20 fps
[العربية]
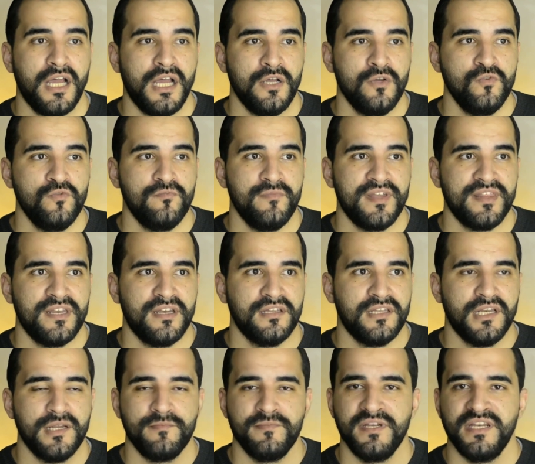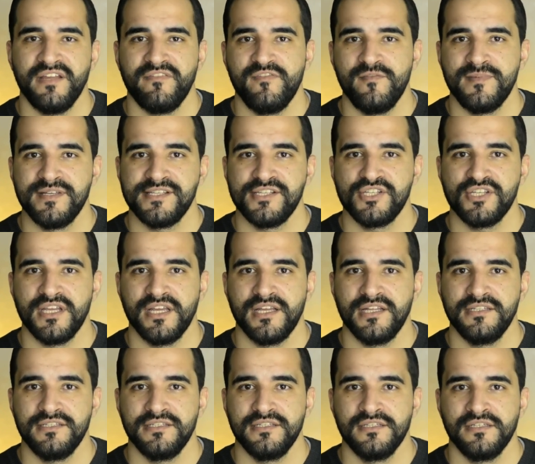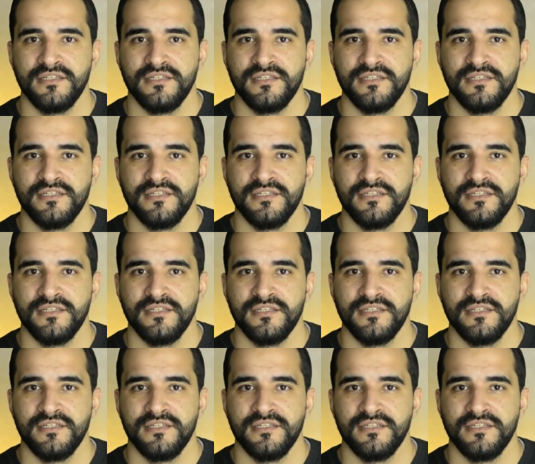او مثلا طلب منك في المسجات